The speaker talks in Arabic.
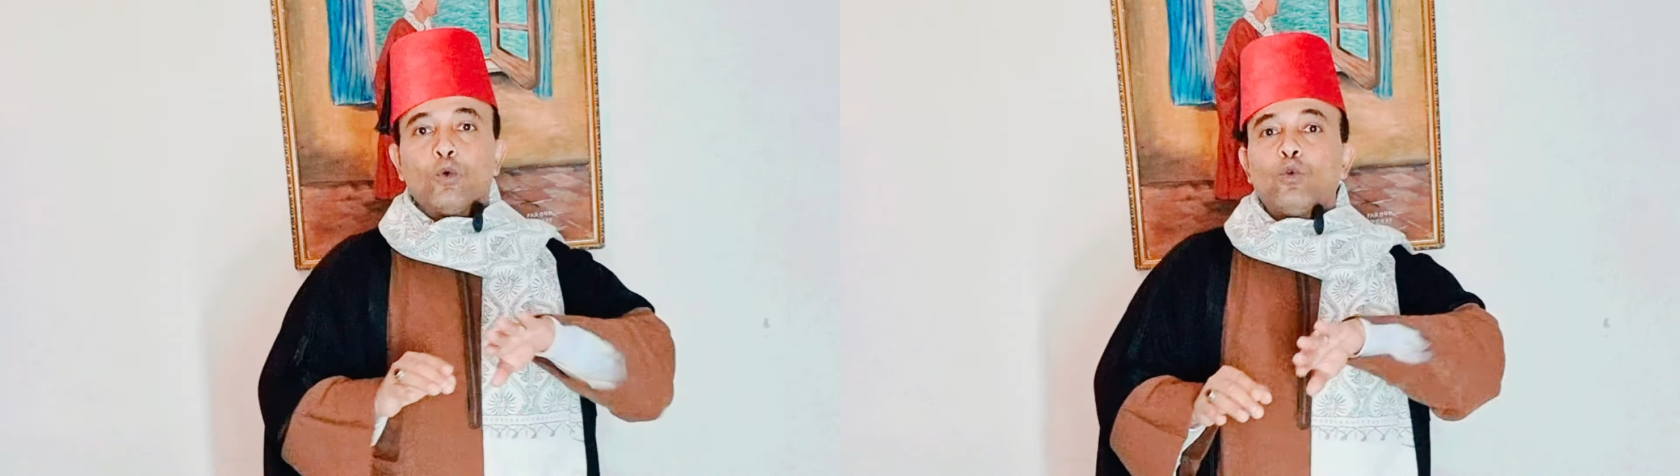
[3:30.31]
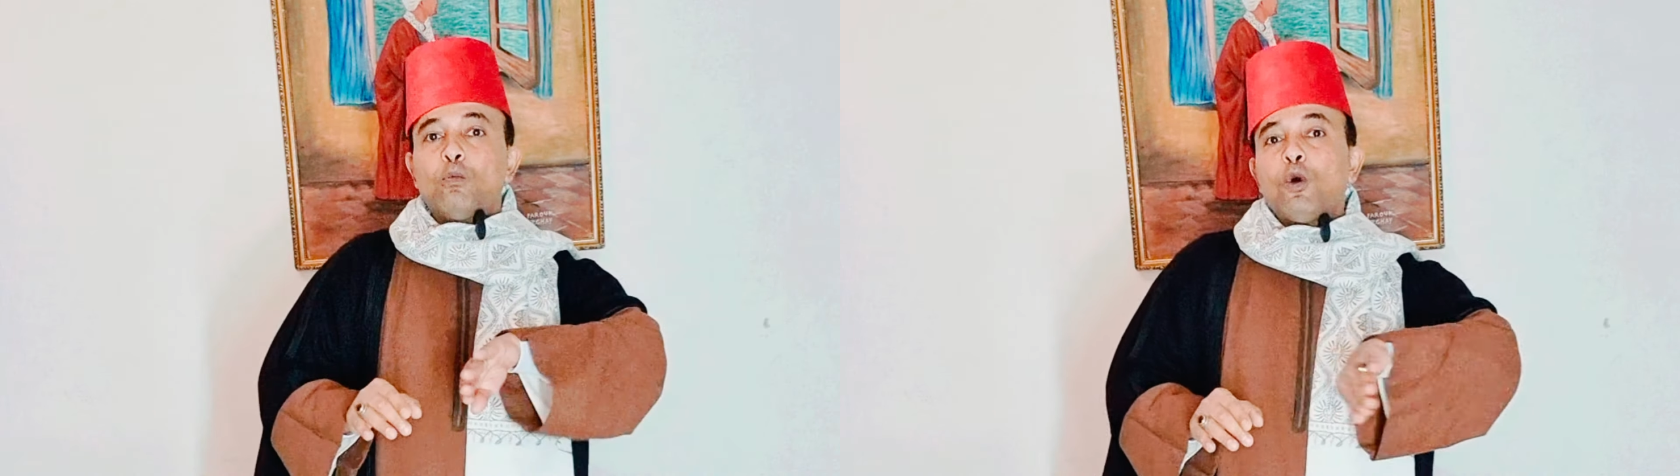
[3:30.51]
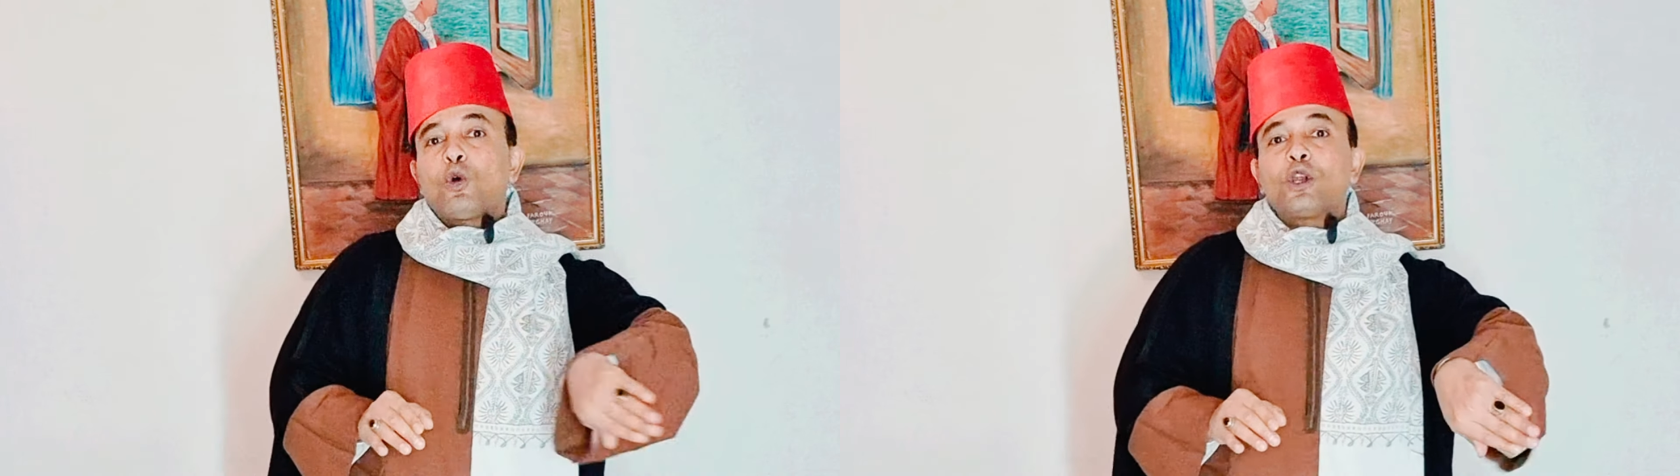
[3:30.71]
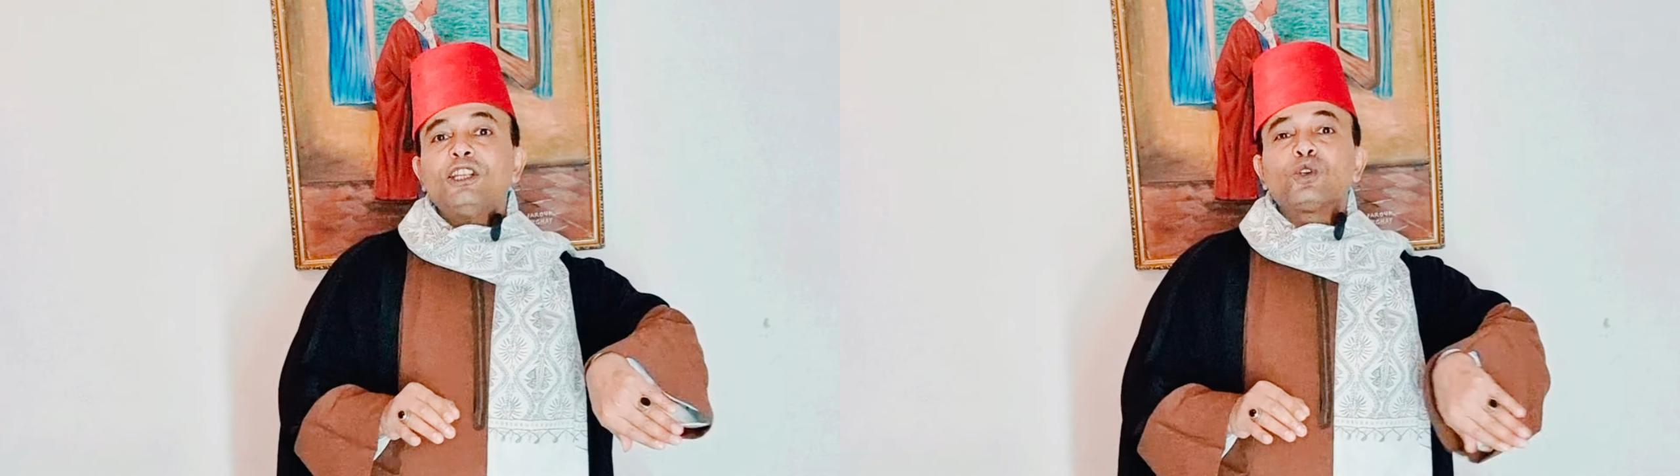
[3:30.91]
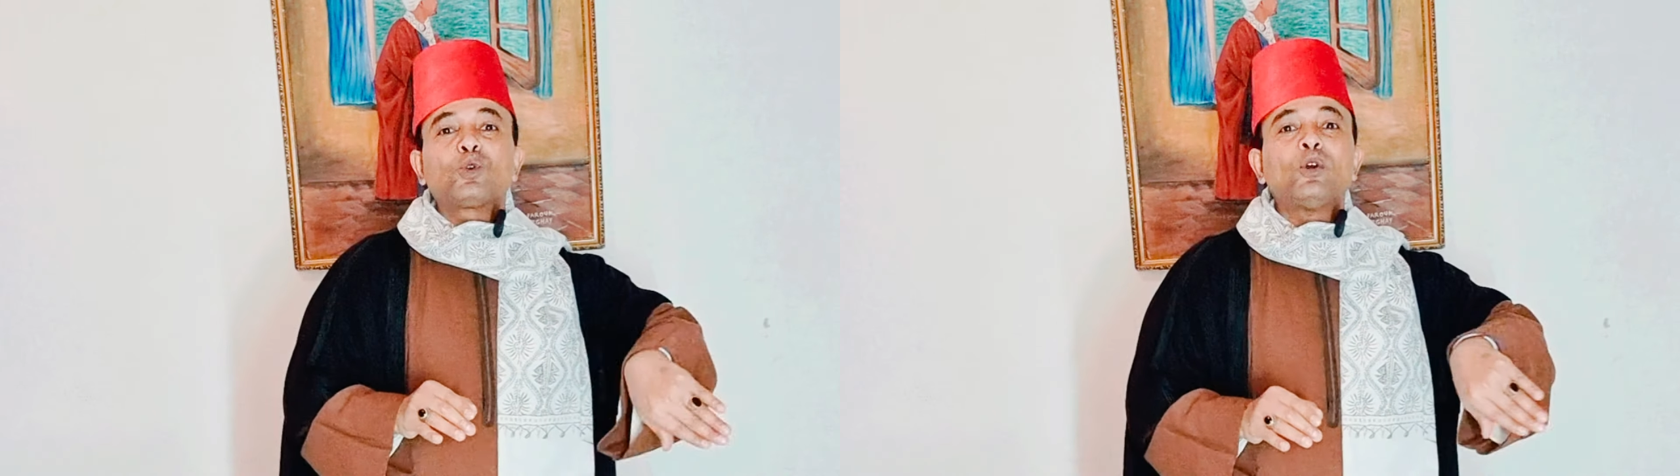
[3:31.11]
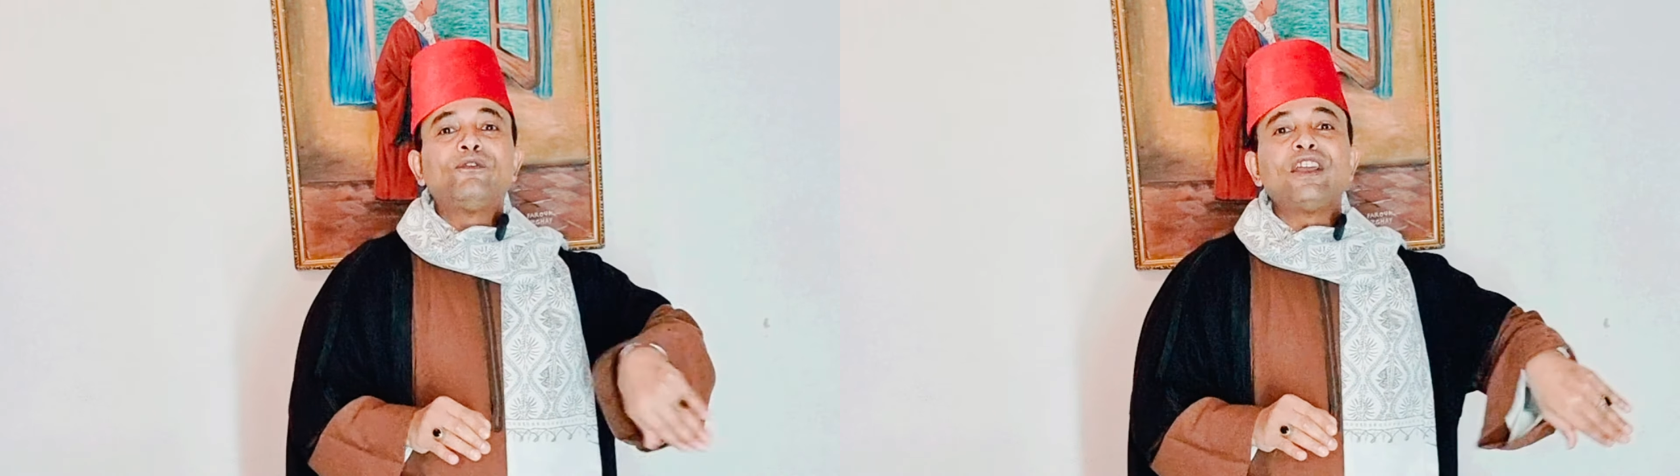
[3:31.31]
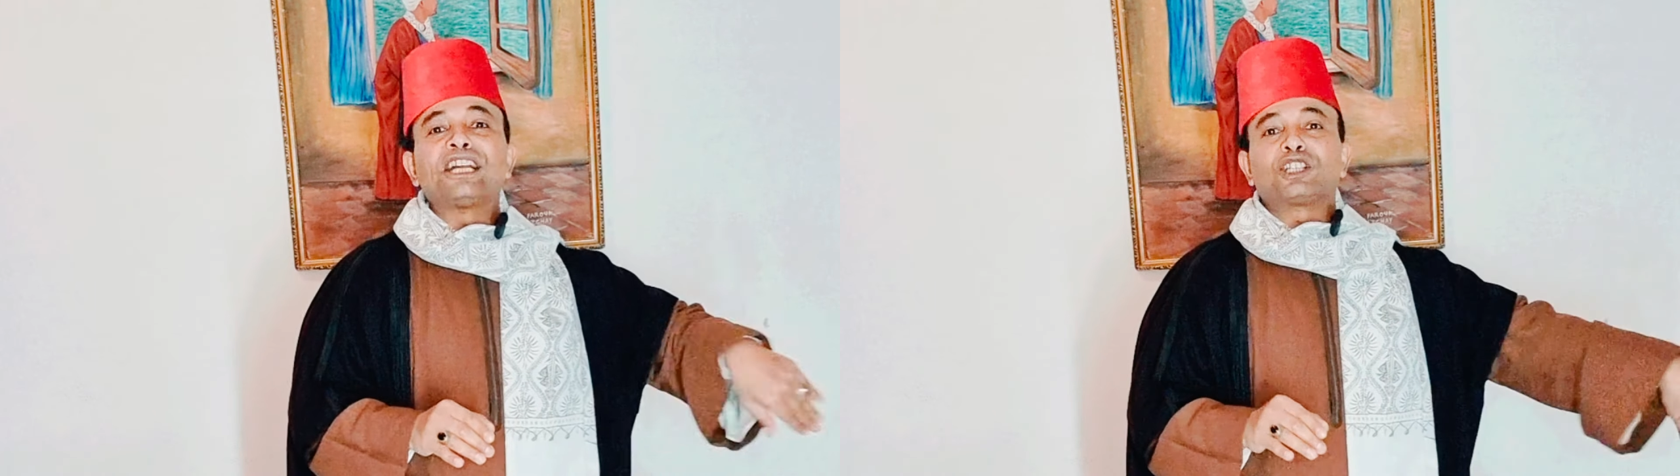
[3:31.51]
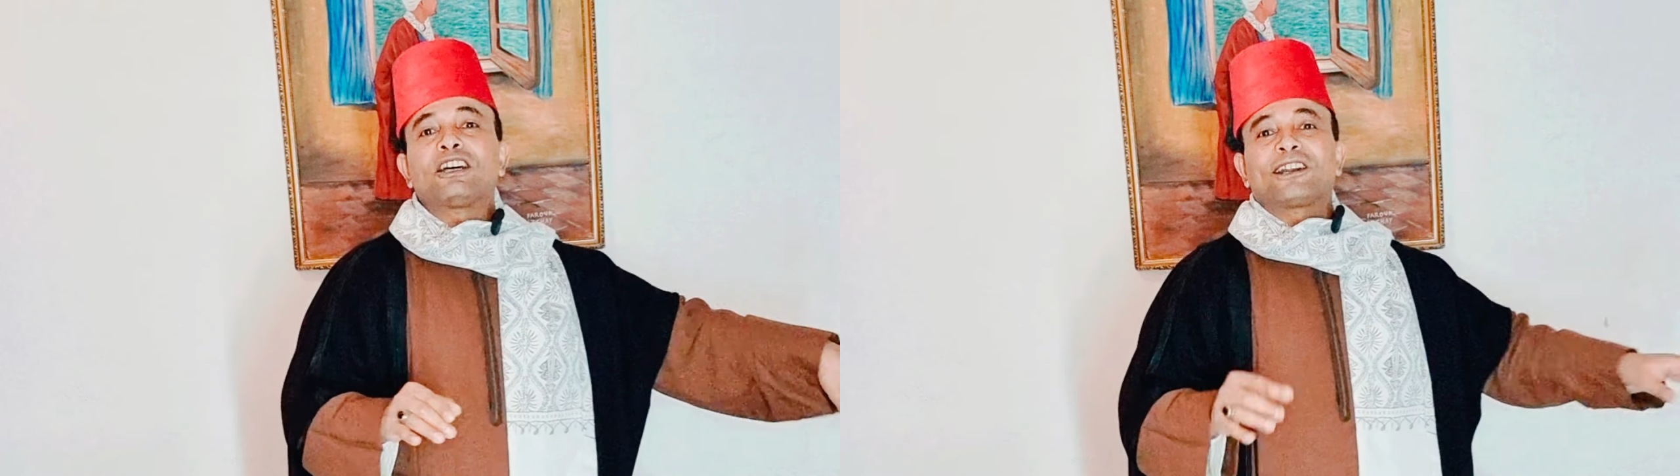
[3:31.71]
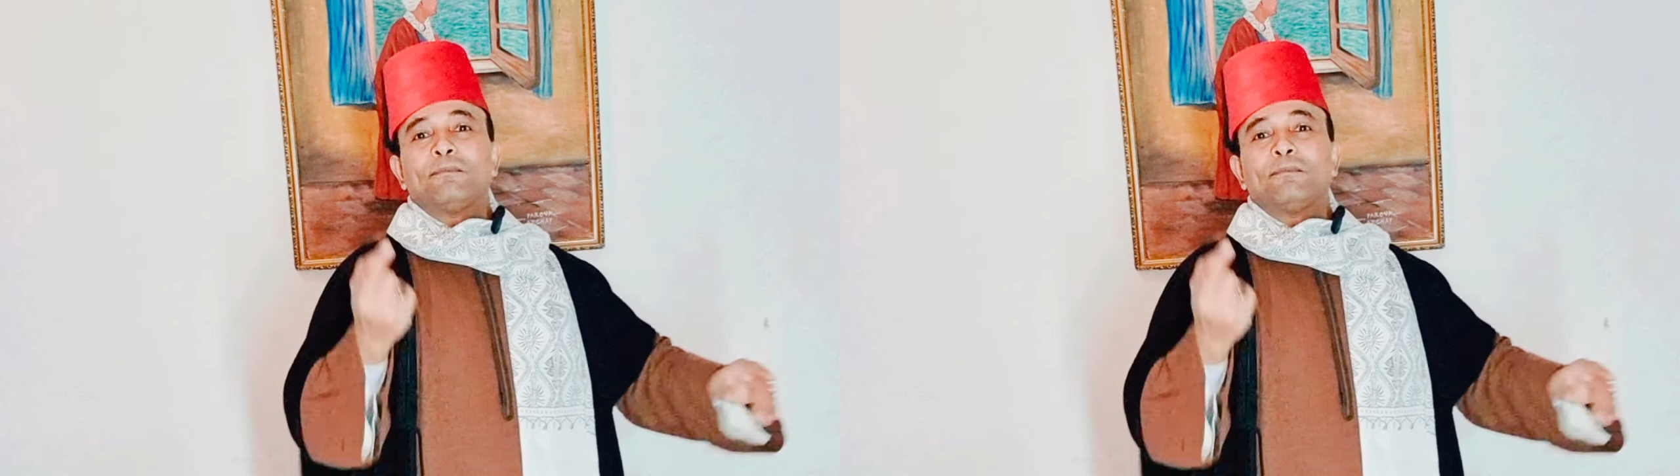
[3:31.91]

وممكن يدخل فيها شهر